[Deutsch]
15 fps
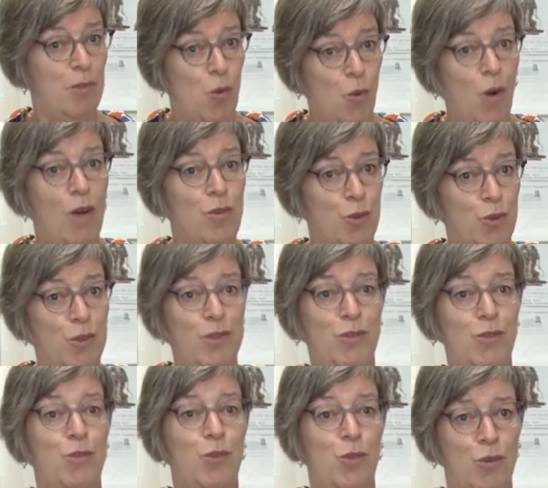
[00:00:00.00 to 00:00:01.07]

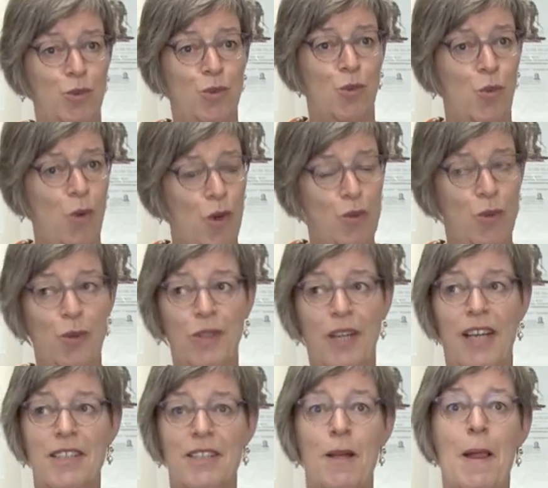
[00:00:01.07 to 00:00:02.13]
Co-Autorinnen und Co-Autoren
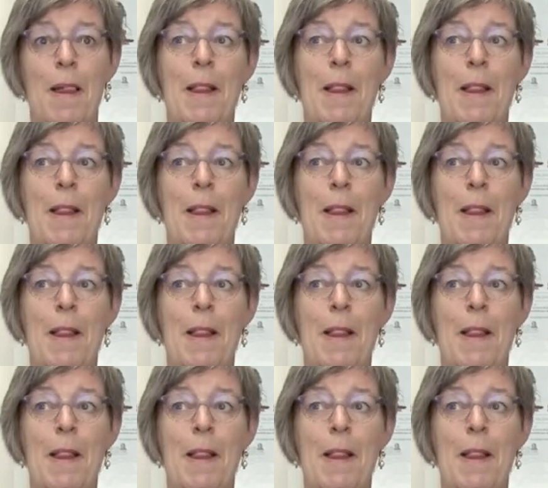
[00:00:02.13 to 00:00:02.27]
hat.